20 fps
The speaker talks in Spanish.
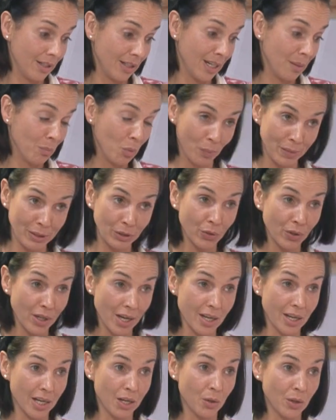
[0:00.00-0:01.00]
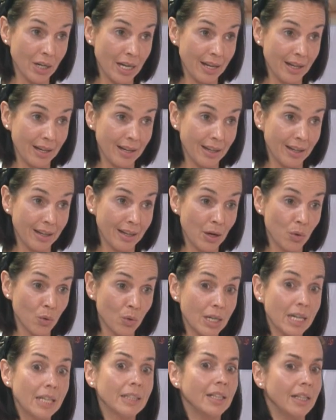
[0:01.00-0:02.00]
el momento que ha llegado la,
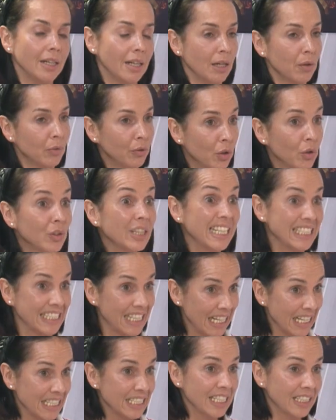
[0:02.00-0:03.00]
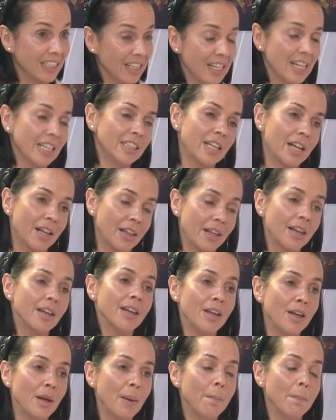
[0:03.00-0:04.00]
urna, tiene la opción de hasta las 7 de la tarde
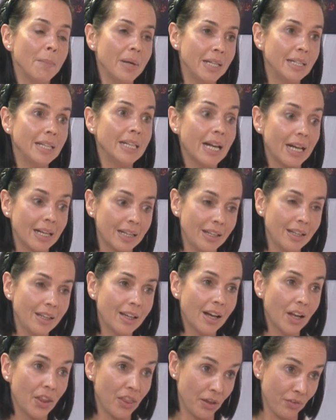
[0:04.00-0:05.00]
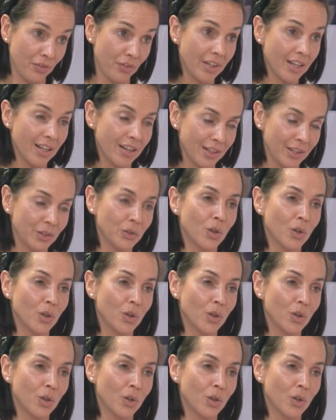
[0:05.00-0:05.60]
venir aquí al CEFI, al Centro